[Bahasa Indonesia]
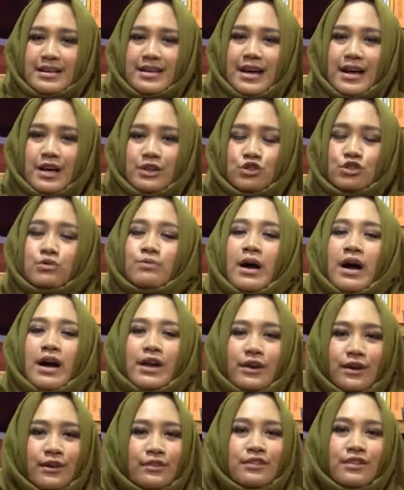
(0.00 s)
yang
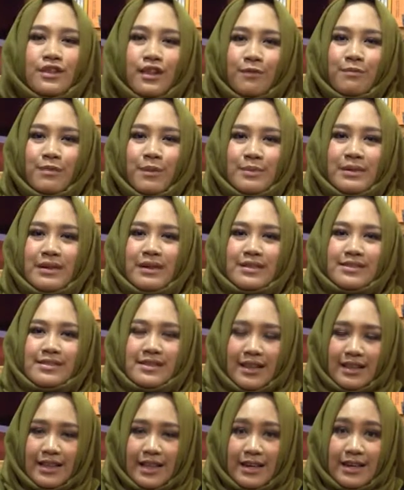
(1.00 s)
subhanallah
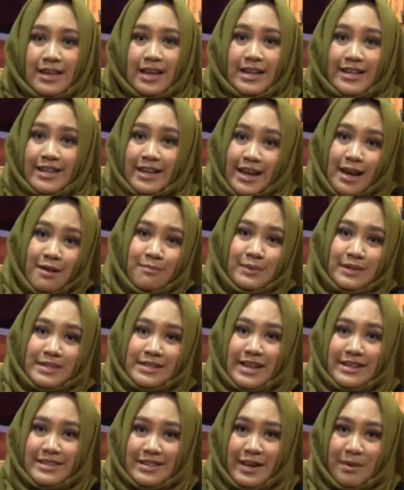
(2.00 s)
pemirsa tadi saya hampir
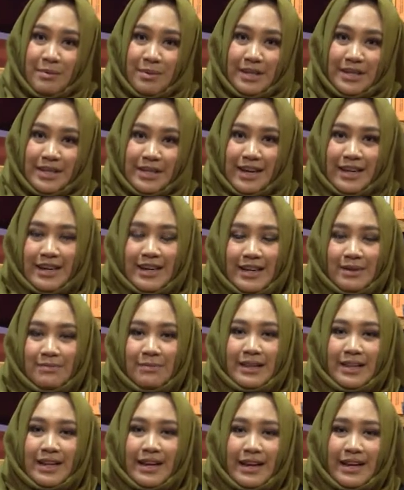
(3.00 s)
saja yang menitikkan
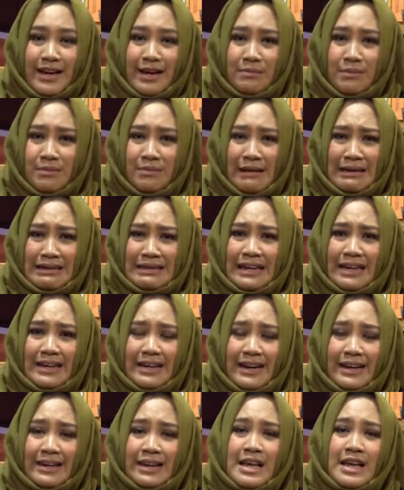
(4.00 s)
air mata karena
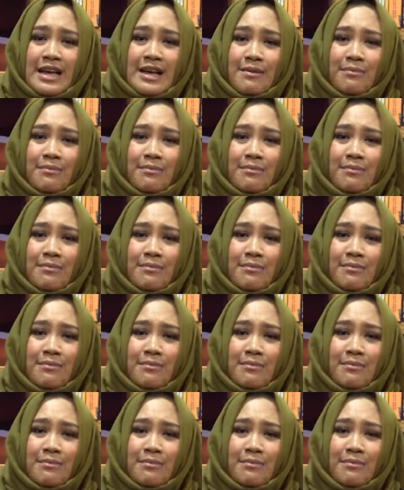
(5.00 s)
membayangkan